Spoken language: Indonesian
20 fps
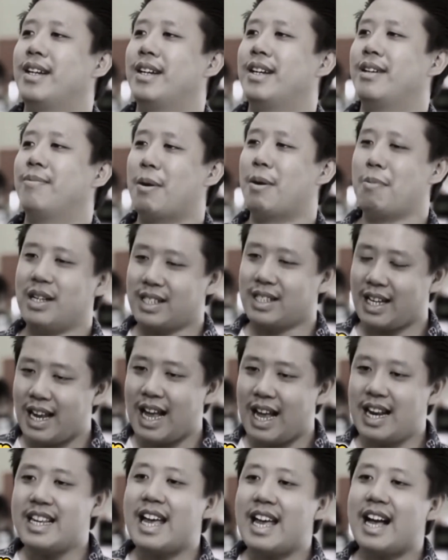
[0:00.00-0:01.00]
Permasalahan
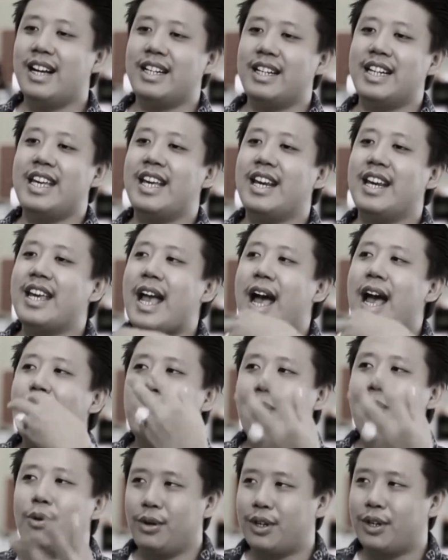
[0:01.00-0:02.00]
yang diri
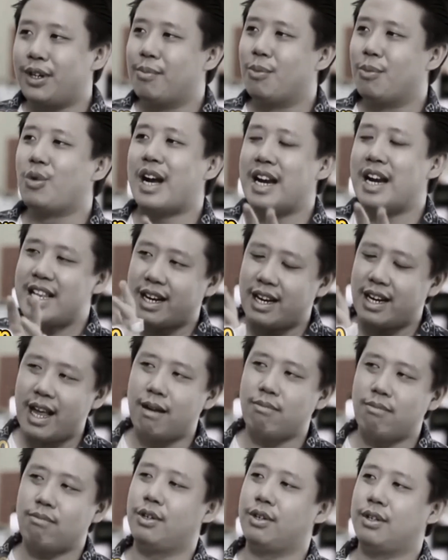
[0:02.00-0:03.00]
upload bukan yang
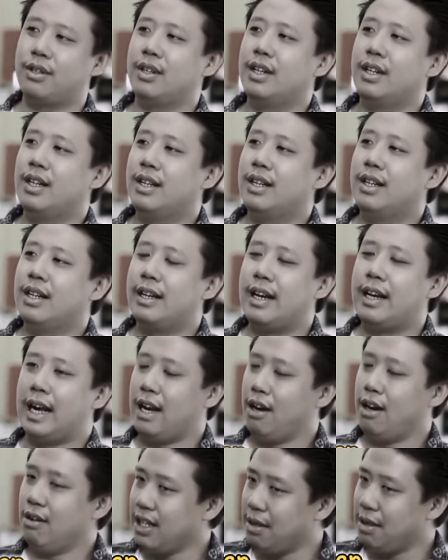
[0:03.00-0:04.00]
diupload. Nah kalau
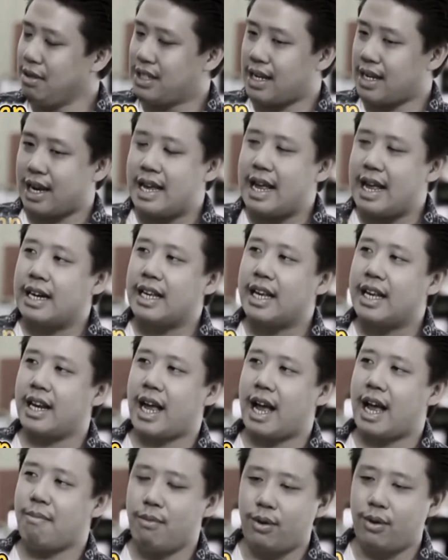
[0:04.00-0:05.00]
kita bicara yang diri
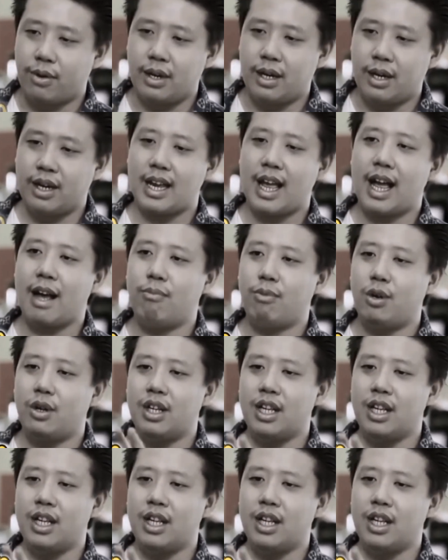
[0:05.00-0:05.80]
upload, di upload